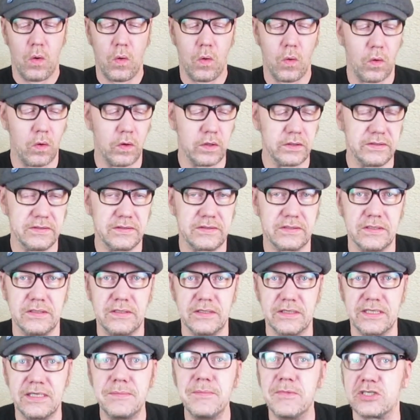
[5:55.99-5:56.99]
Und
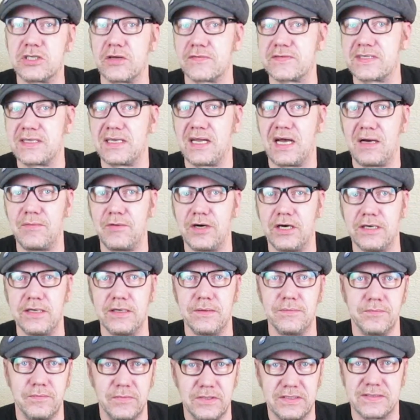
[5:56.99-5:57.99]
äh, he schafft es dann
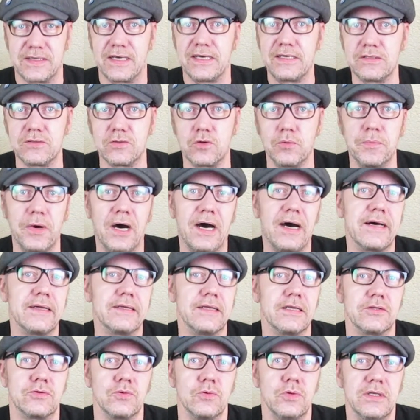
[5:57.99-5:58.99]
aber mit seinen
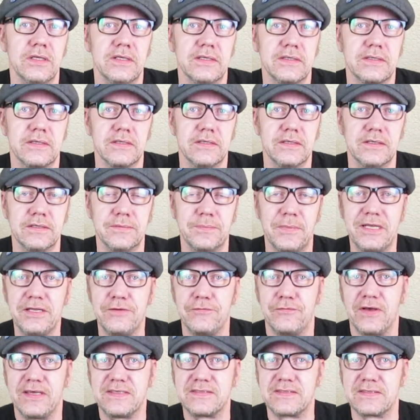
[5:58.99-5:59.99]
Kumpanen natürlich äh,
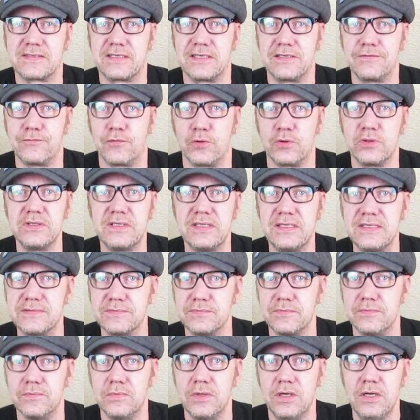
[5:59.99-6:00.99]
Many Faces dann von
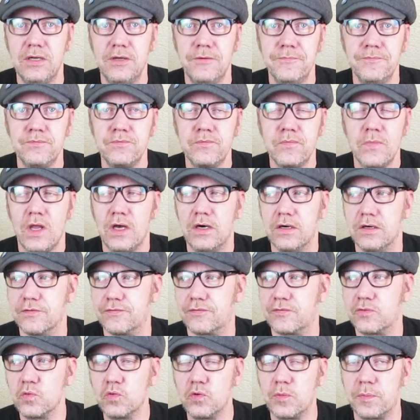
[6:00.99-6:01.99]
diesem äh,
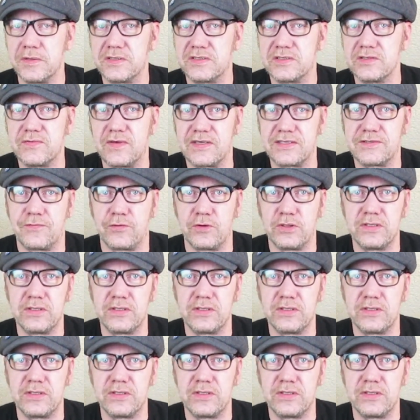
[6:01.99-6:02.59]
Fluch bzw.